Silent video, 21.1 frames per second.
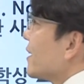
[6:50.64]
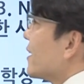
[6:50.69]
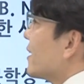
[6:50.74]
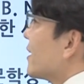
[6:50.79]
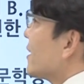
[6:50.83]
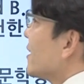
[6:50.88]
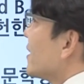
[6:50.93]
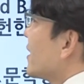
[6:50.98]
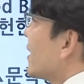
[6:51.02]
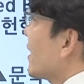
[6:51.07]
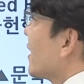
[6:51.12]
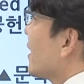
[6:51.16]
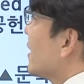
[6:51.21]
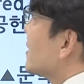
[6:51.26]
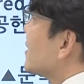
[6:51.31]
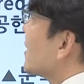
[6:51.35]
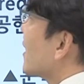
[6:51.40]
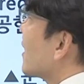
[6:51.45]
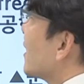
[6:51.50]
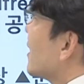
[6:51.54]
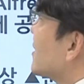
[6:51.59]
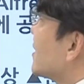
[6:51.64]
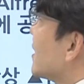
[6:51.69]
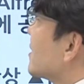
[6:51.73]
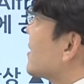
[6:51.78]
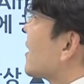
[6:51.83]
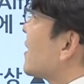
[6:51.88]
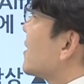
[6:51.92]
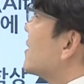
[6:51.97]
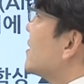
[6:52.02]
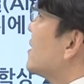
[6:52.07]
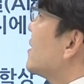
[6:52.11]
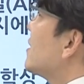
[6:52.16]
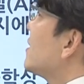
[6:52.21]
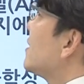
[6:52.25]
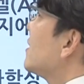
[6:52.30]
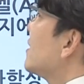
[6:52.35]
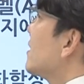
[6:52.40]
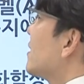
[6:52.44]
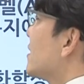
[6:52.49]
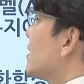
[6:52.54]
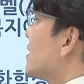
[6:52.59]
어 이게 자기의
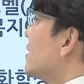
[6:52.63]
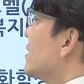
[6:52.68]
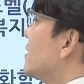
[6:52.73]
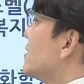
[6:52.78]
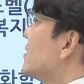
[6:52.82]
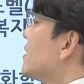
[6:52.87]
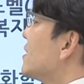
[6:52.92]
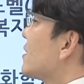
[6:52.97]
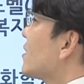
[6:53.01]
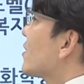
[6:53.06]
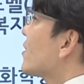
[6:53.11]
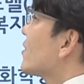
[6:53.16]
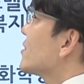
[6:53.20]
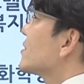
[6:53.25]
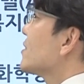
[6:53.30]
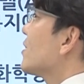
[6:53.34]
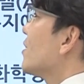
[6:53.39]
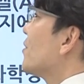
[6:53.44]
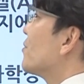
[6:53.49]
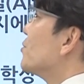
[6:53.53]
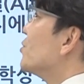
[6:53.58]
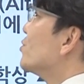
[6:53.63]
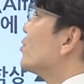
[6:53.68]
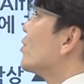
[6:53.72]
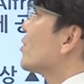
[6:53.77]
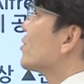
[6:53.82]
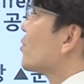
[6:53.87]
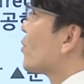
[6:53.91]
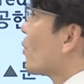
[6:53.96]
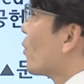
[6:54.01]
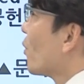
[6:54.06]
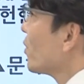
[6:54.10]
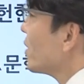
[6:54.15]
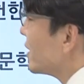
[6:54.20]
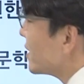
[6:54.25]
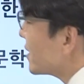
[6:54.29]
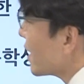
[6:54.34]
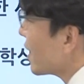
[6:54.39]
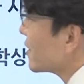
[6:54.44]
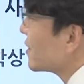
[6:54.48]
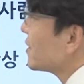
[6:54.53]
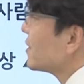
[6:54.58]
재산을 어, 이제 털어서 유언으로 이
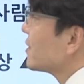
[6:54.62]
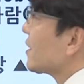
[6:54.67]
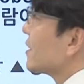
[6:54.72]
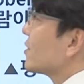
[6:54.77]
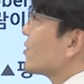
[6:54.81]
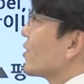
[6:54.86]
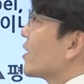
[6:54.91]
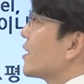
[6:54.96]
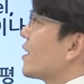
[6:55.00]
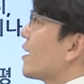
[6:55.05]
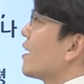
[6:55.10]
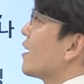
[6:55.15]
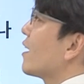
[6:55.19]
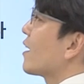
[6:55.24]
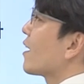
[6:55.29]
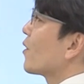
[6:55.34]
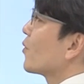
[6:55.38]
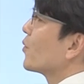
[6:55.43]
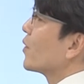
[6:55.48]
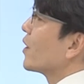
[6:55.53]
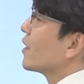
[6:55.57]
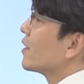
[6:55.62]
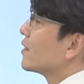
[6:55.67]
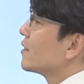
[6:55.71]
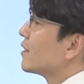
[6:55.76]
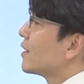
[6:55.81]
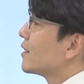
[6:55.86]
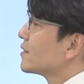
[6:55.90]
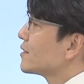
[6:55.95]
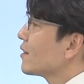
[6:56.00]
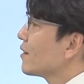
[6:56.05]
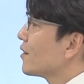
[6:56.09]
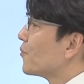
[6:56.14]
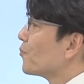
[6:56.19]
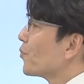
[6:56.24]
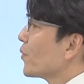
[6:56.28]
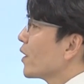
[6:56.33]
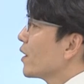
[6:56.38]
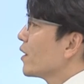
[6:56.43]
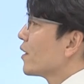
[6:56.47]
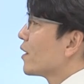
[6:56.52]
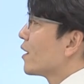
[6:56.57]
상을 제정해달라라고 얘기를 해서
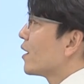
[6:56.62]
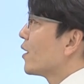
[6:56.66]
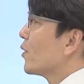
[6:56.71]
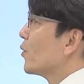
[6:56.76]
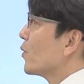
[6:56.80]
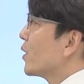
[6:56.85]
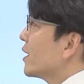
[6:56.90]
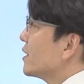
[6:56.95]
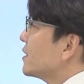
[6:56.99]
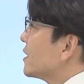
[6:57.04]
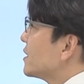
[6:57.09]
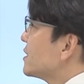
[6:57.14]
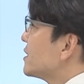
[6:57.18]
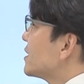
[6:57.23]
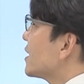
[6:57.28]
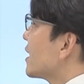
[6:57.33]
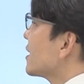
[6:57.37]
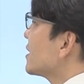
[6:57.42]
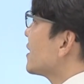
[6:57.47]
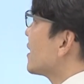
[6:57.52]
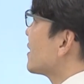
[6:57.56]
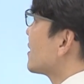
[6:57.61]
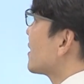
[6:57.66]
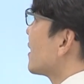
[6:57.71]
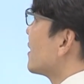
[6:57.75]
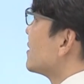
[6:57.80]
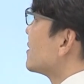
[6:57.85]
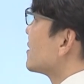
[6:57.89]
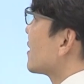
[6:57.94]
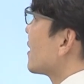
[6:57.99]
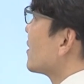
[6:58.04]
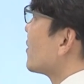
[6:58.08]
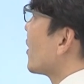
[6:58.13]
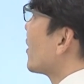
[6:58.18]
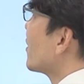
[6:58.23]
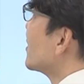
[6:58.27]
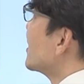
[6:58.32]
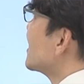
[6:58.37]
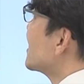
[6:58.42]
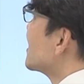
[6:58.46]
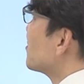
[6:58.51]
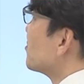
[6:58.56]
아, 여기 이제 시작이 됐다 이렇게
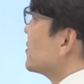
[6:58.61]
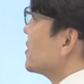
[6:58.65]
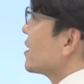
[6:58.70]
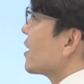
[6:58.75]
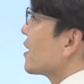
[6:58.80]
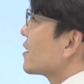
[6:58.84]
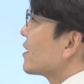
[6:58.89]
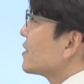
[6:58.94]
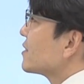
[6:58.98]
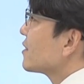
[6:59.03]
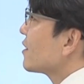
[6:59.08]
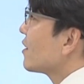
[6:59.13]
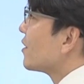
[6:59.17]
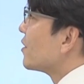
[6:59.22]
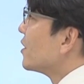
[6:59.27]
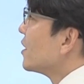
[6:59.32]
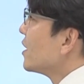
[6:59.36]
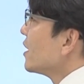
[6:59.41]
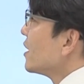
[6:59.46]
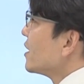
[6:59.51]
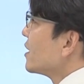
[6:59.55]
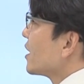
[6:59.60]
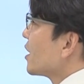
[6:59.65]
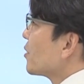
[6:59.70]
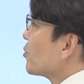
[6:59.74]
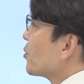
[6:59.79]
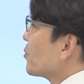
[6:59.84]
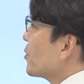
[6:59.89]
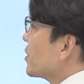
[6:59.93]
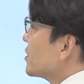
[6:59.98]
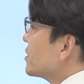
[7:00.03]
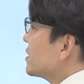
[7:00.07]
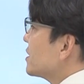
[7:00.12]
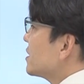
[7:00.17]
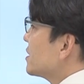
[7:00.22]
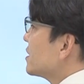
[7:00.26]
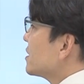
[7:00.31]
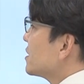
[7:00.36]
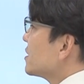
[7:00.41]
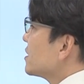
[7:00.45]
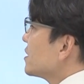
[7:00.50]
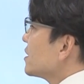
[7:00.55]
되어 있습니다. 그래서 이게
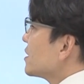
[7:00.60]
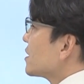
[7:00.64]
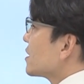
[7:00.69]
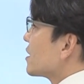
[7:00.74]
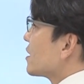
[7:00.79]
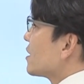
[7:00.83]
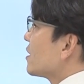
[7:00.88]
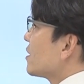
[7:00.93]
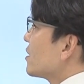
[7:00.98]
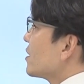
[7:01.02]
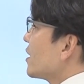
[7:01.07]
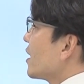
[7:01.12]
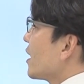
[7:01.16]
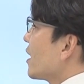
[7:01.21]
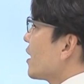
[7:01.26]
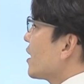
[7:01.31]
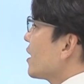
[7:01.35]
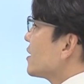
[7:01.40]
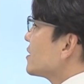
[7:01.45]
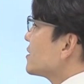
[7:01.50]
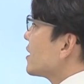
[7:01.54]
보면은 어, 이게